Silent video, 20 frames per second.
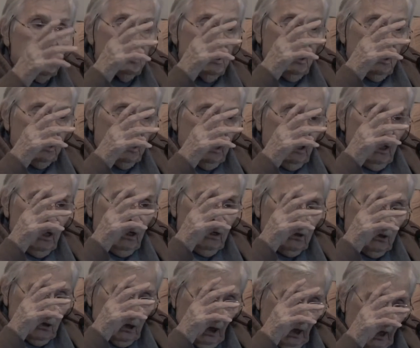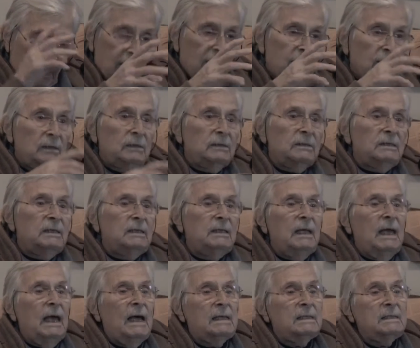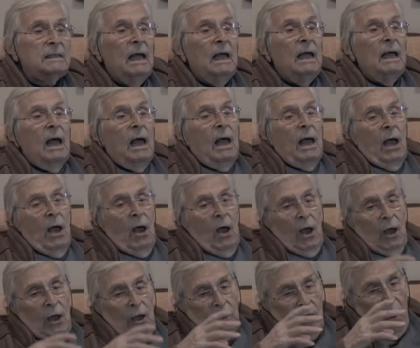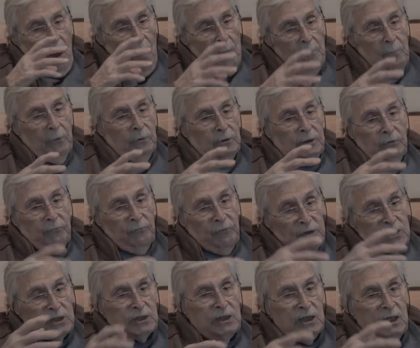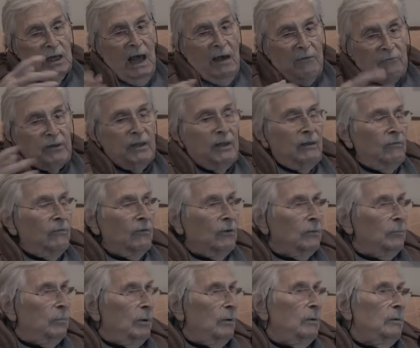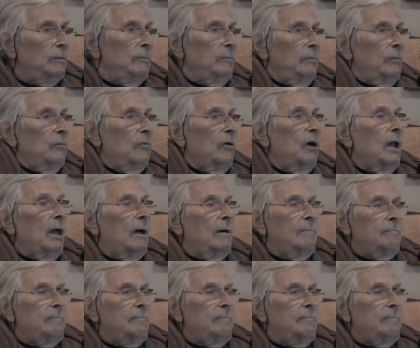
que c'était un très grand cinéaste, un peu difficile à vivre, donc voilà.